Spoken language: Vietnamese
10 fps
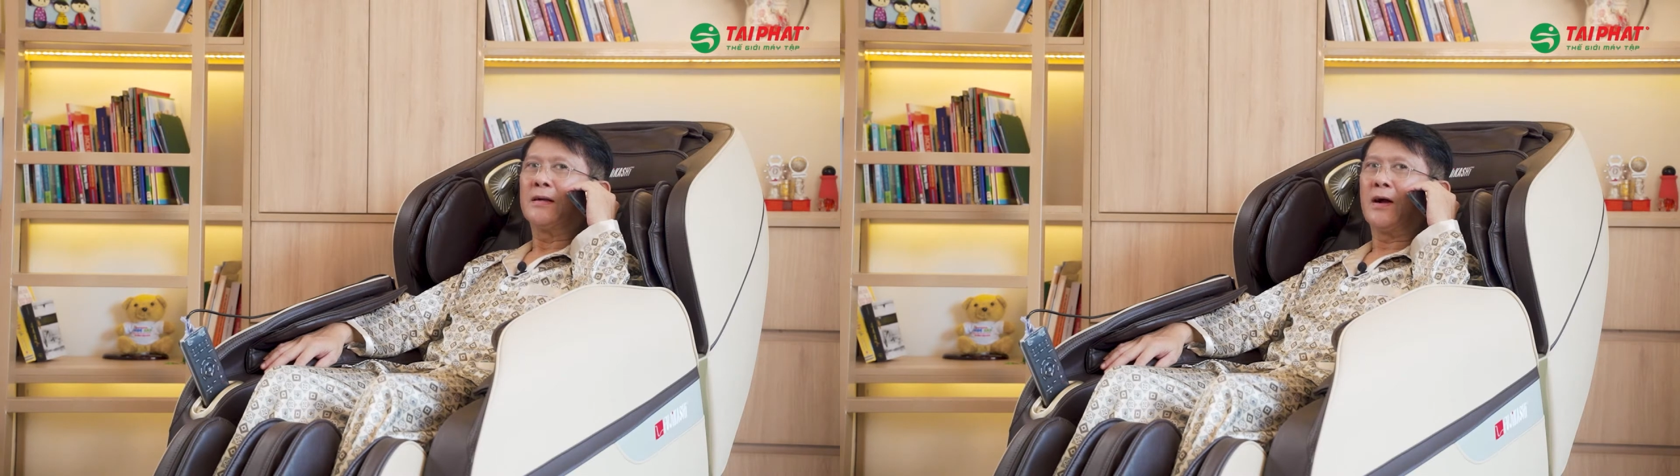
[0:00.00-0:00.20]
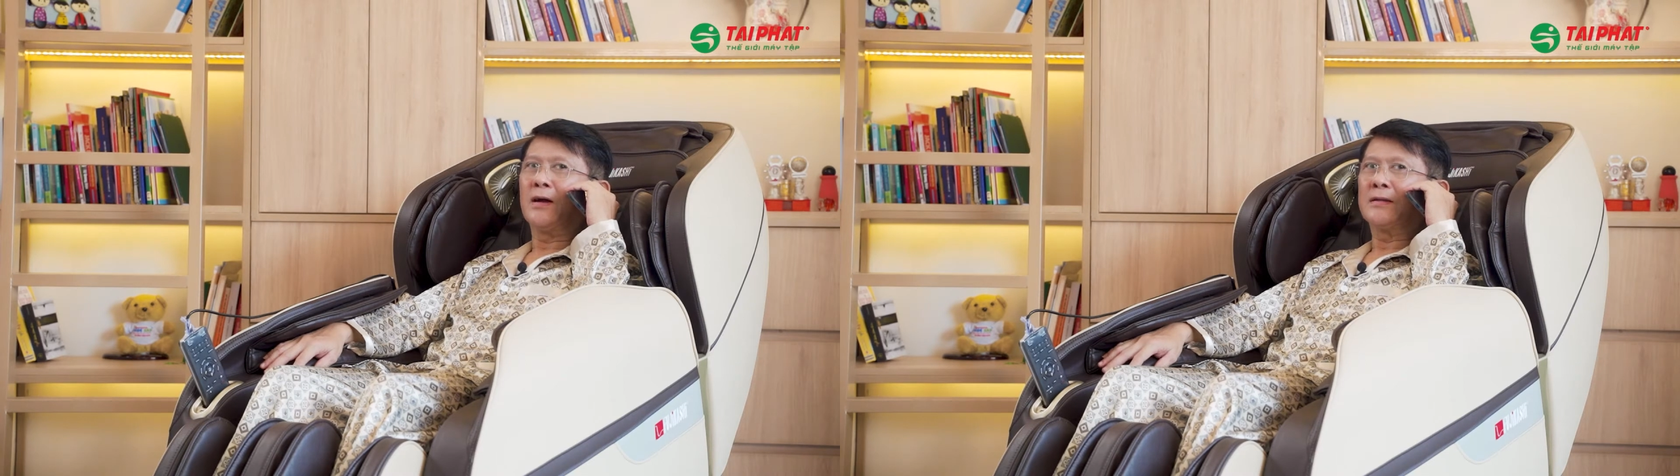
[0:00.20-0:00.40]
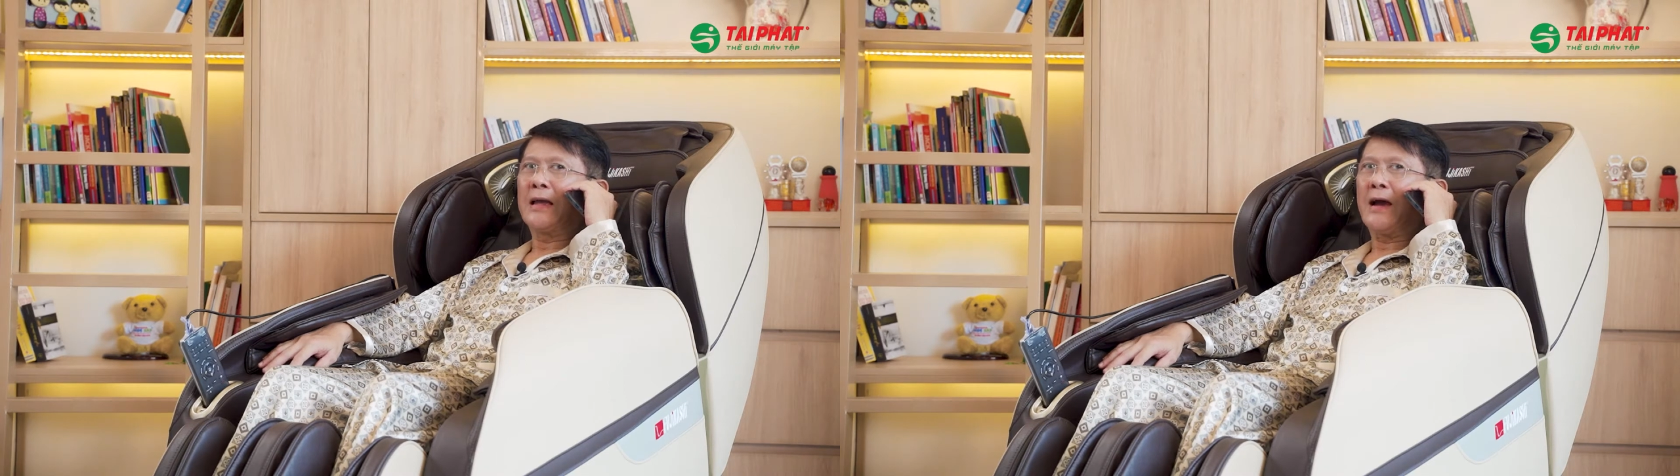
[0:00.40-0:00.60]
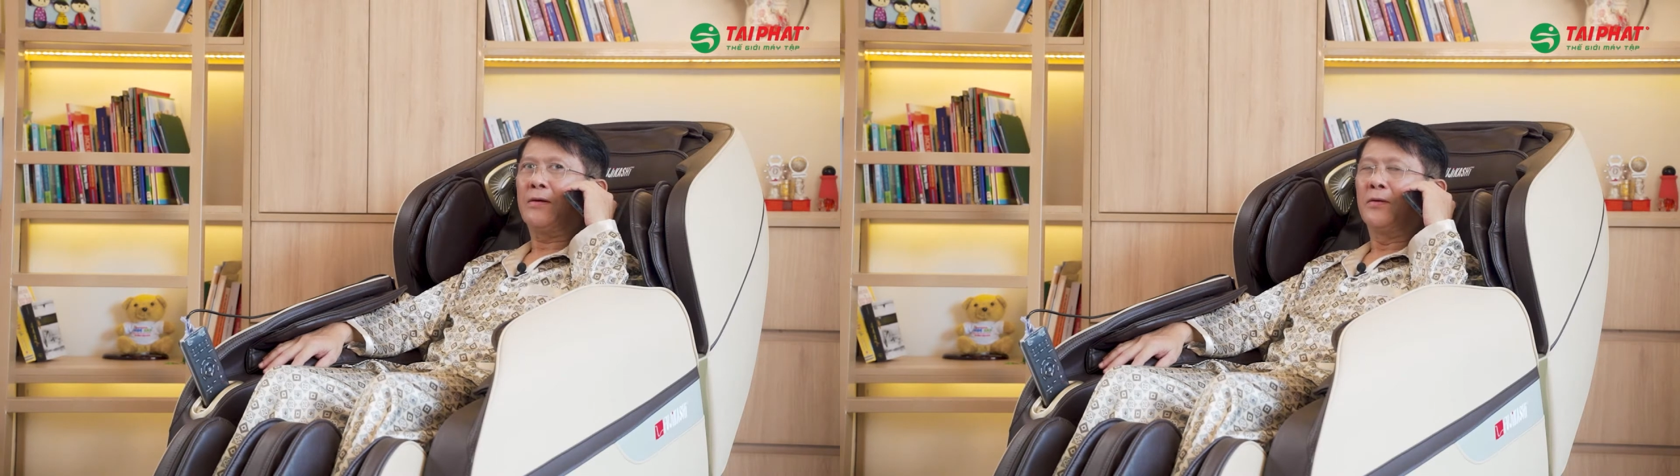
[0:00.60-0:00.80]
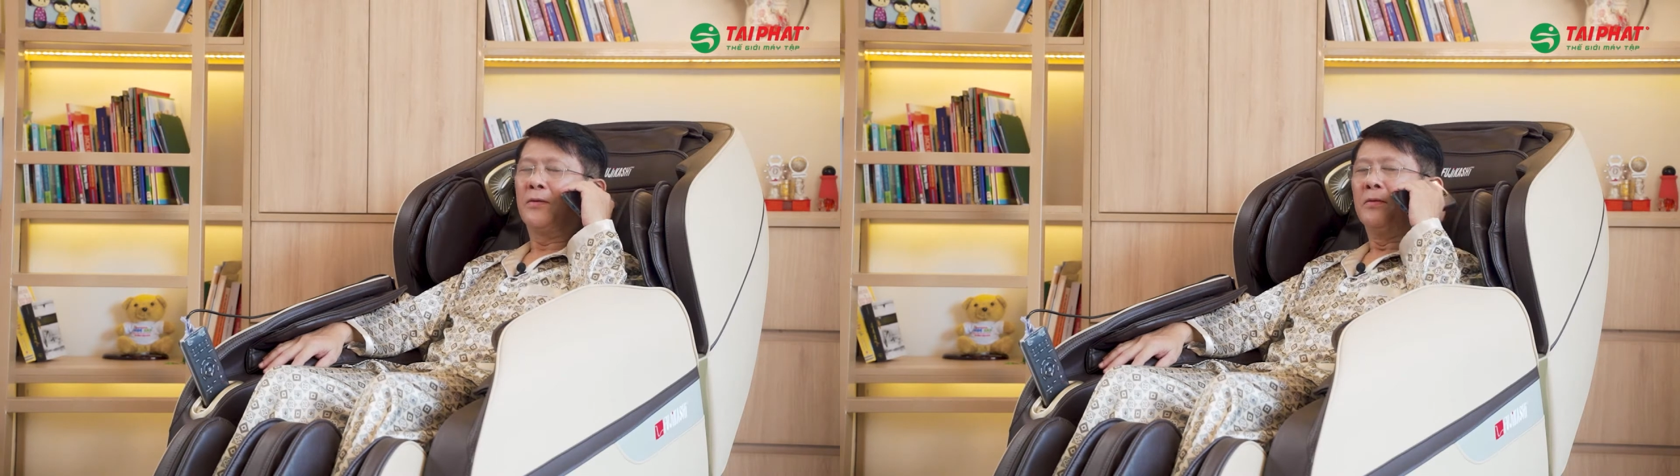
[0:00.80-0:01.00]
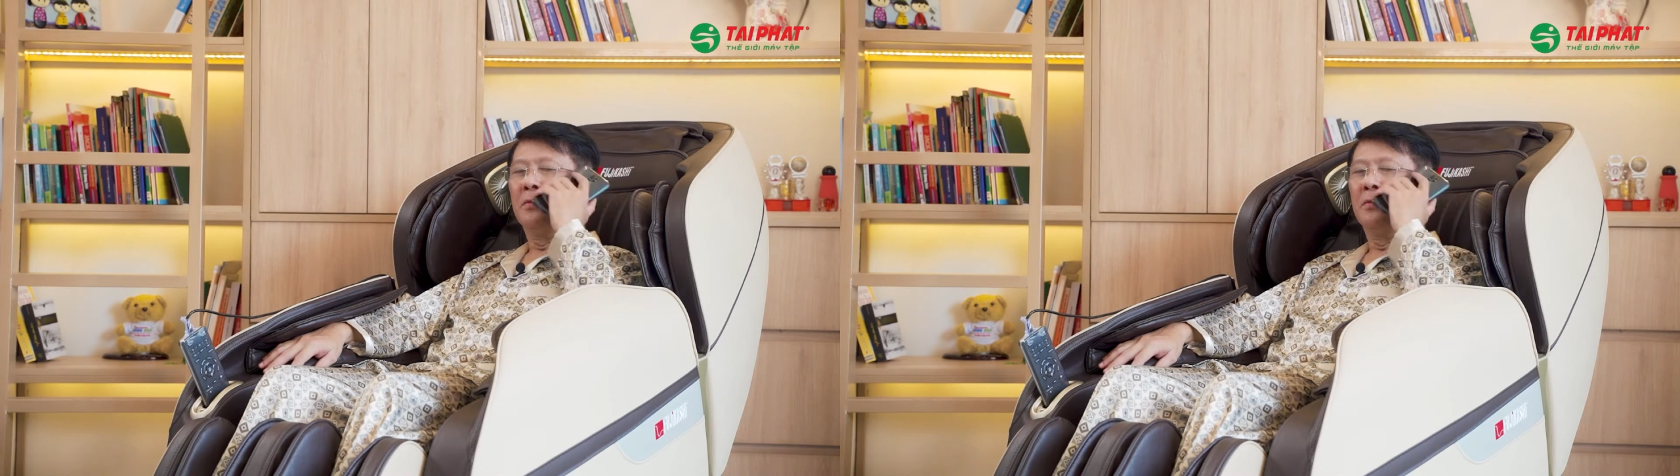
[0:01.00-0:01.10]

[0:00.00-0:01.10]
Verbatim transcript: rồi chào